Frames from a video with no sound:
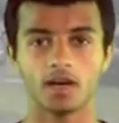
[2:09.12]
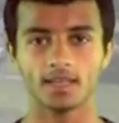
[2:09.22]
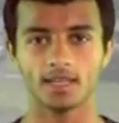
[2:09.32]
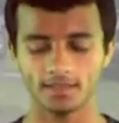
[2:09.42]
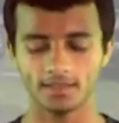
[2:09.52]

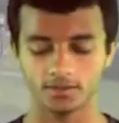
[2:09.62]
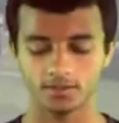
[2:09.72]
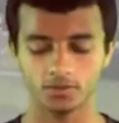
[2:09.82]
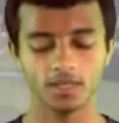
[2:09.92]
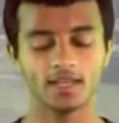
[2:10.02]
وأخيرا
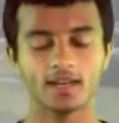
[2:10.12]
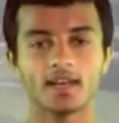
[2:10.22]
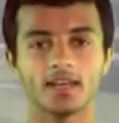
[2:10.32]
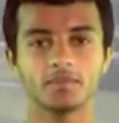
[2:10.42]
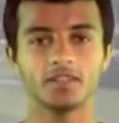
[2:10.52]
يمكن
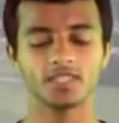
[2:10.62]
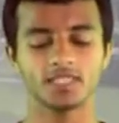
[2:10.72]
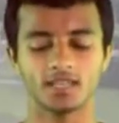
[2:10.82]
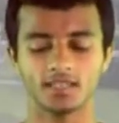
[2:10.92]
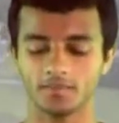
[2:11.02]
للراغبين
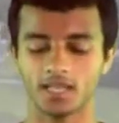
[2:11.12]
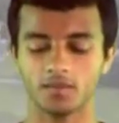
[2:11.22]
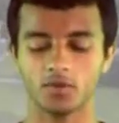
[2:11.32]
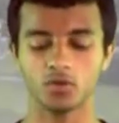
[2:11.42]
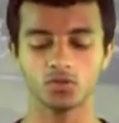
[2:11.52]
في تقديم
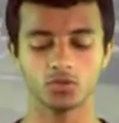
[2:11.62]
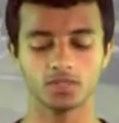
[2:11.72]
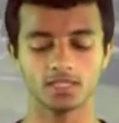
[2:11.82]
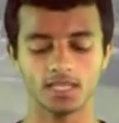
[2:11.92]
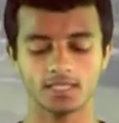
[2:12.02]
طلب
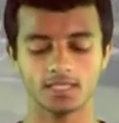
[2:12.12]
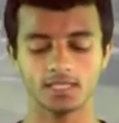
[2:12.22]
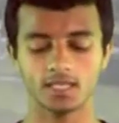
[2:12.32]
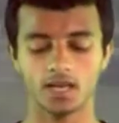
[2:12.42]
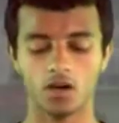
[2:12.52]
اللجوء
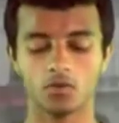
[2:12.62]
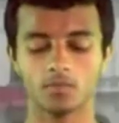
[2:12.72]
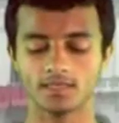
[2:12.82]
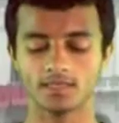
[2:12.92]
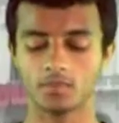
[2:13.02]
السياسي أو
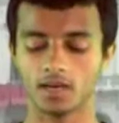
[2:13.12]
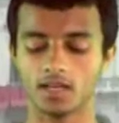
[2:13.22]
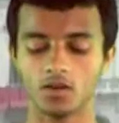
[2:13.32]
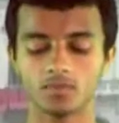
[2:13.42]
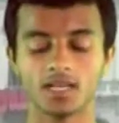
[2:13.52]
من
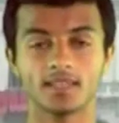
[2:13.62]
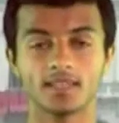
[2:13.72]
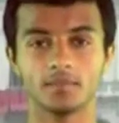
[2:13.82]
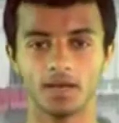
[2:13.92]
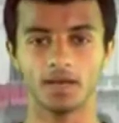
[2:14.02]
سبق لهم
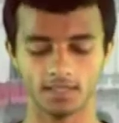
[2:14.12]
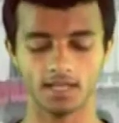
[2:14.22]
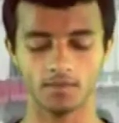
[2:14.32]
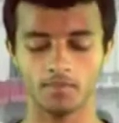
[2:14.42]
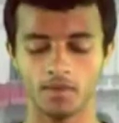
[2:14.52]
تقديم هذا
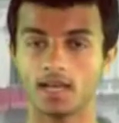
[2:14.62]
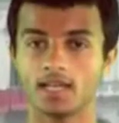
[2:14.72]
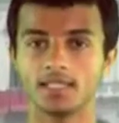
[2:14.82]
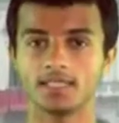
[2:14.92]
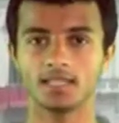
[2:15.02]
الطلب
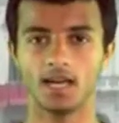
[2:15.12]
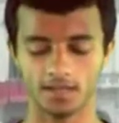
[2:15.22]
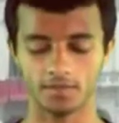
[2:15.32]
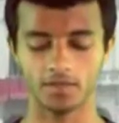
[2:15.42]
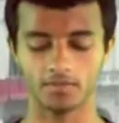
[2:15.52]

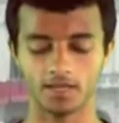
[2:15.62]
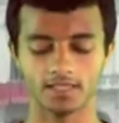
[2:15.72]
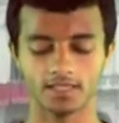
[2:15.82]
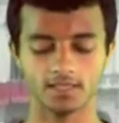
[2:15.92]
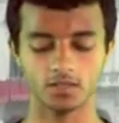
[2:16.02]
الاستعانة
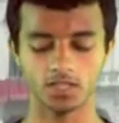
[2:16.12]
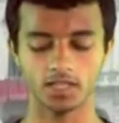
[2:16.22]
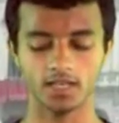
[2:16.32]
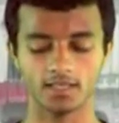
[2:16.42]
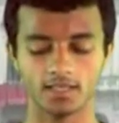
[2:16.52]
بالمركز
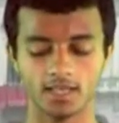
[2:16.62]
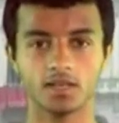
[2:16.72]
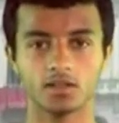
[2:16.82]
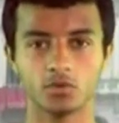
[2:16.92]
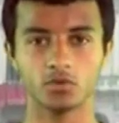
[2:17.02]
التوجيهي
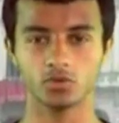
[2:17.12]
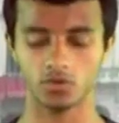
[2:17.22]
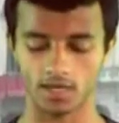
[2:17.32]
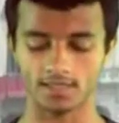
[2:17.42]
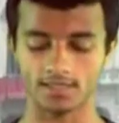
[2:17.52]
لطلبات
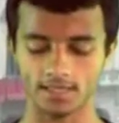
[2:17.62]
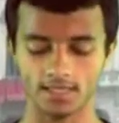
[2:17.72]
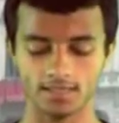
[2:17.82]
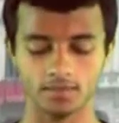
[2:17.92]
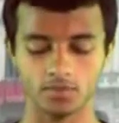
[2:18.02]
اللجوء
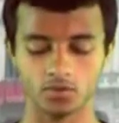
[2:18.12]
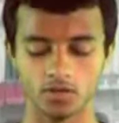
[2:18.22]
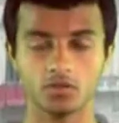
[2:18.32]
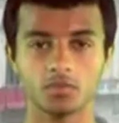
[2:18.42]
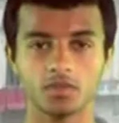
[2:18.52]
السياسي
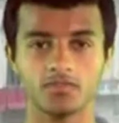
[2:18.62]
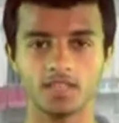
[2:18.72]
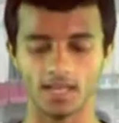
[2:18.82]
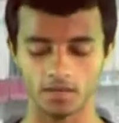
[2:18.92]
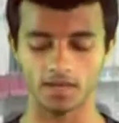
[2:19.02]
بتورينو
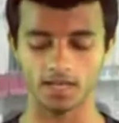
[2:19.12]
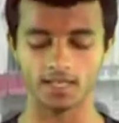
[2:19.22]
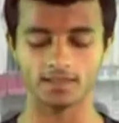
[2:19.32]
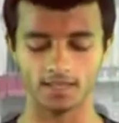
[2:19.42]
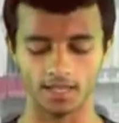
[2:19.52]
بفيا
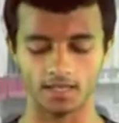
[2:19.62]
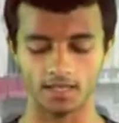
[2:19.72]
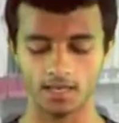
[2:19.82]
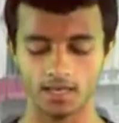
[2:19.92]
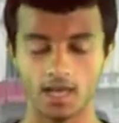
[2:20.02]
ريبري
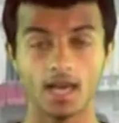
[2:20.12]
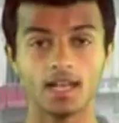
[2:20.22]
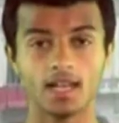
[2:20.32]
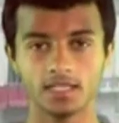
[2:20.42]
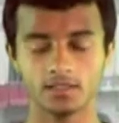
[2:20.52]
2
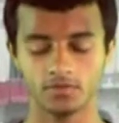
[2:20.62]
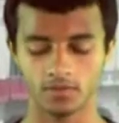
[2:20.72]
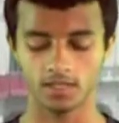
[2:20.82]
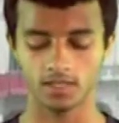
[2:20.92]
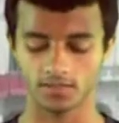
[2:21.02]

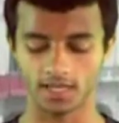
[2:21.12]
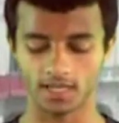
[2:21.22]
الهاتف